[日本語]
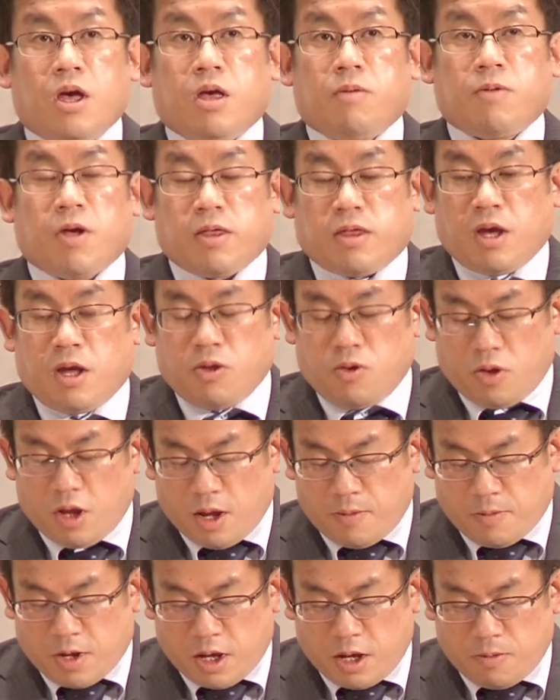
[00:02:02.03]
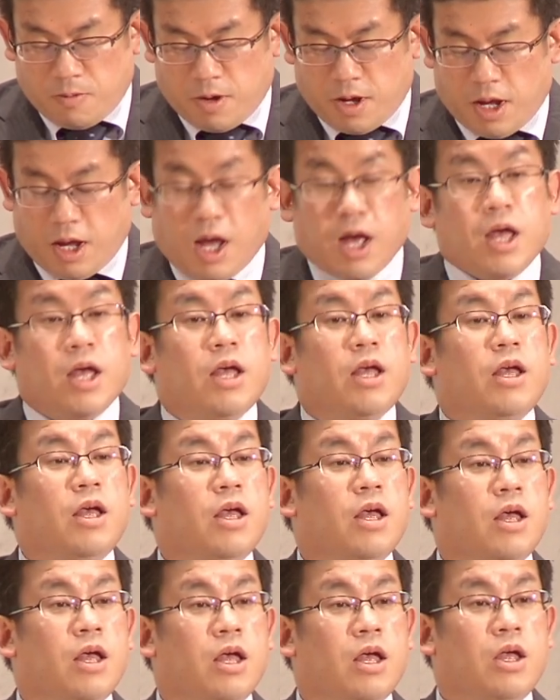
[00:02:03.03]
皆さんの名前は
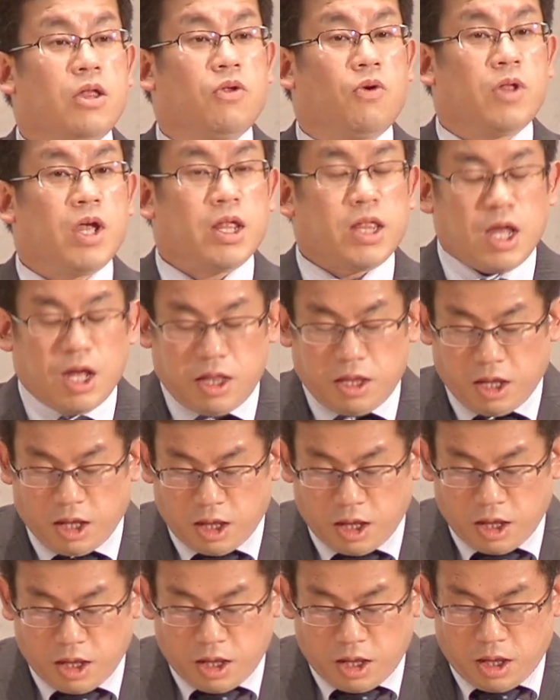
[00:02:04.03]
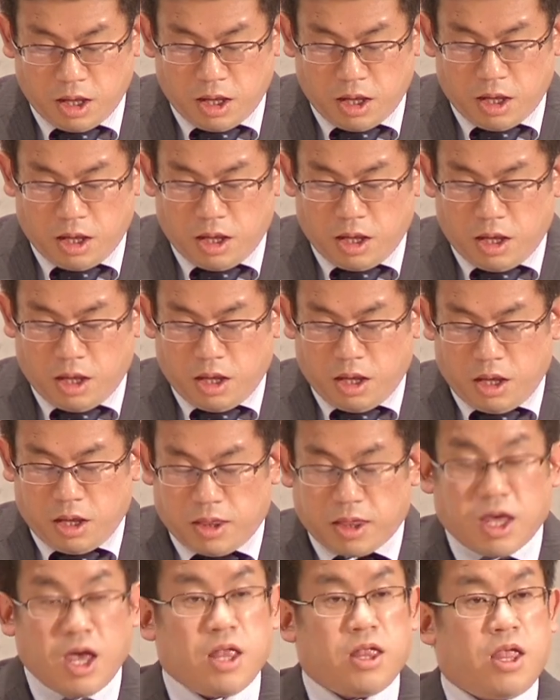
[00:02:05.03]
どなたに
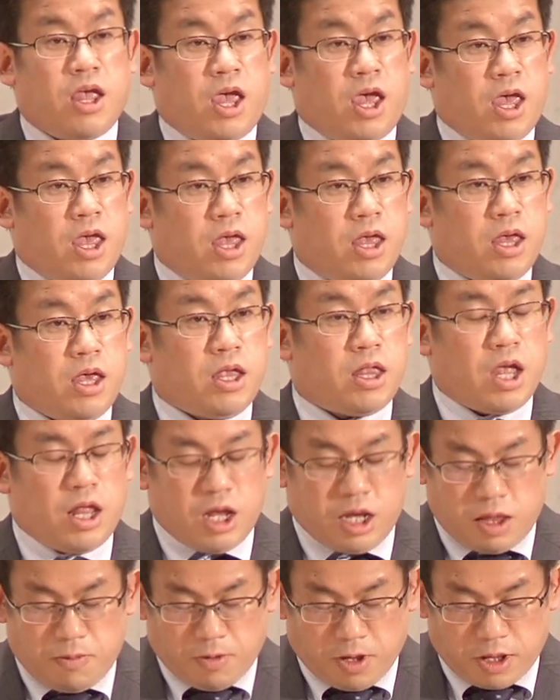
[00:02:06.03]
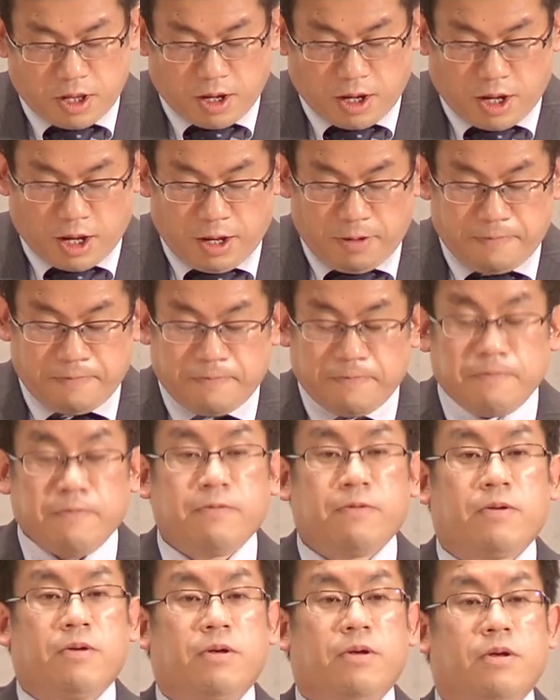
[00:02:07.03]
つけていただきましたか
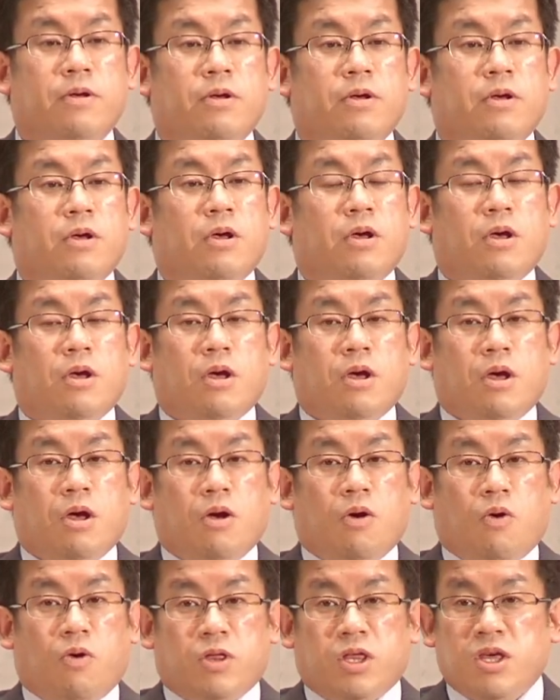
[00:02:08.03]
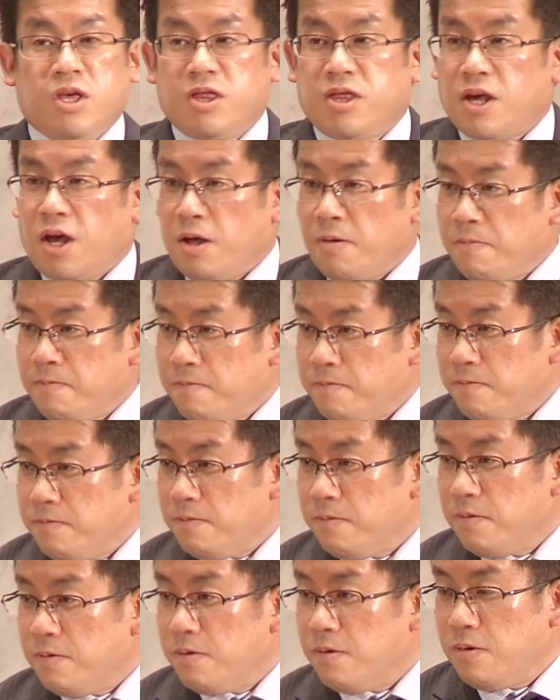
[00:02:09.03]
おじいちゃん、
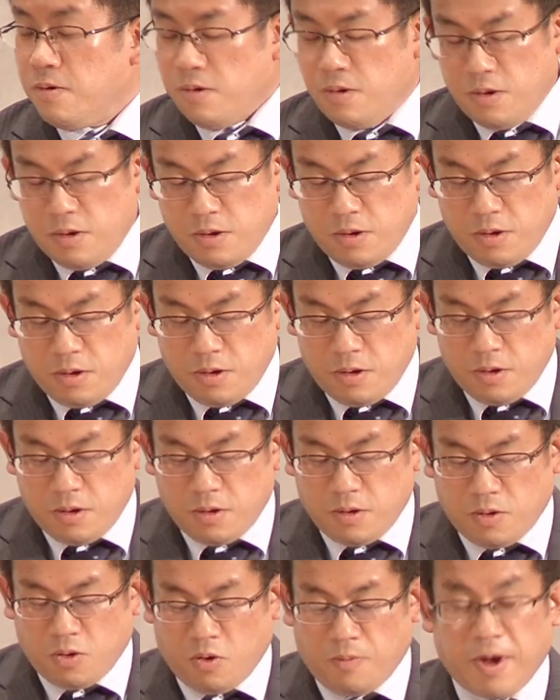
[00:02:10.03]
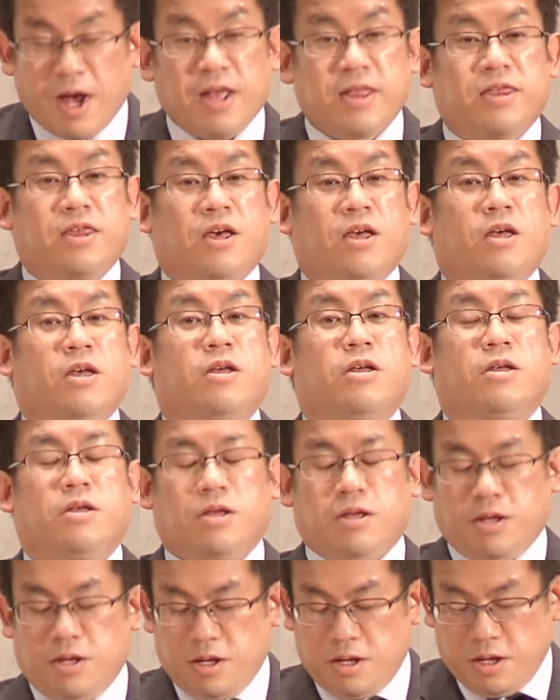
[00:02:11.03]
おばあちゃん、
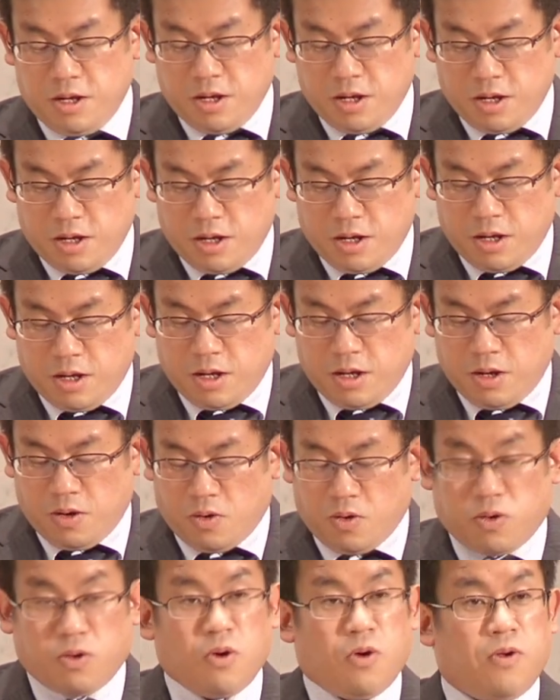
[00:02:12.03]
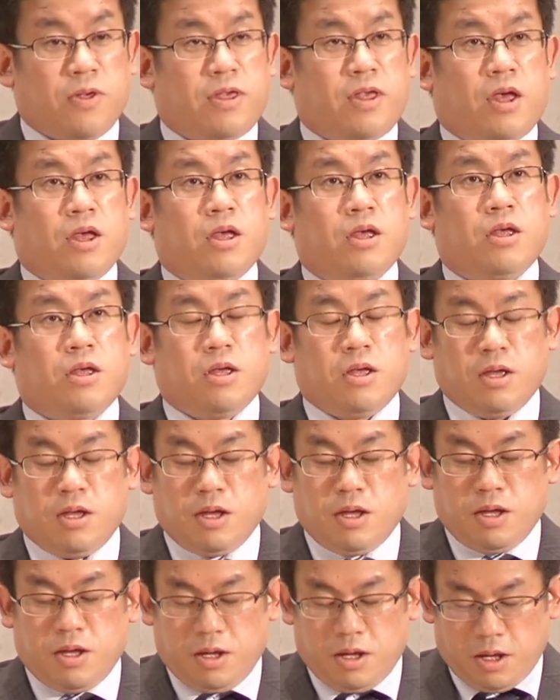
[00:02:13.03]
お父さん、
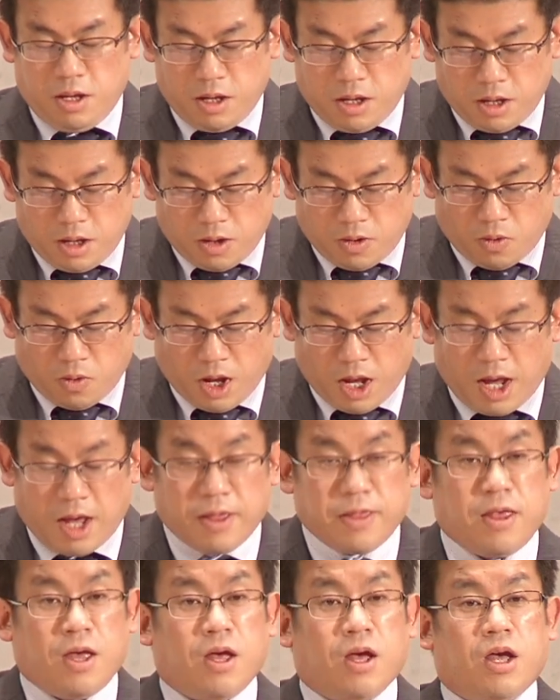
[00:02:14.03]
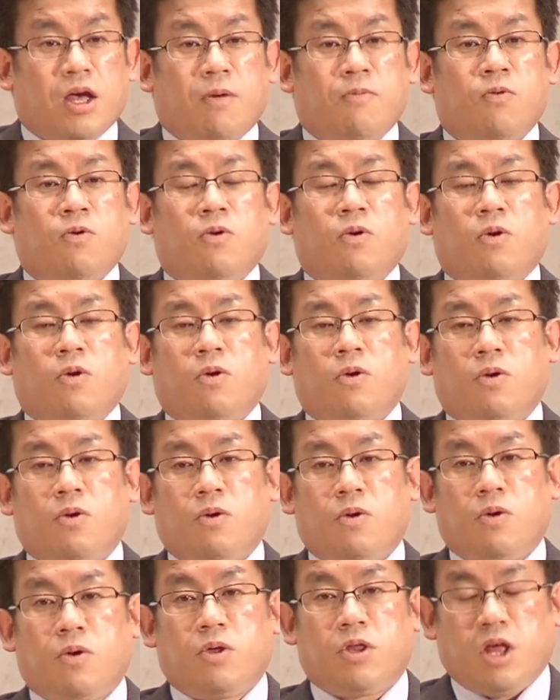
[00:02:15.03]
お母さんかも
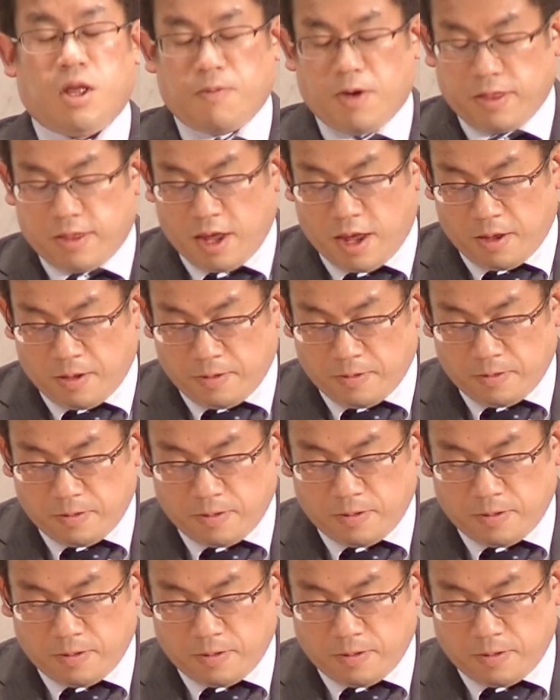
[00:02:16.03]
しれません。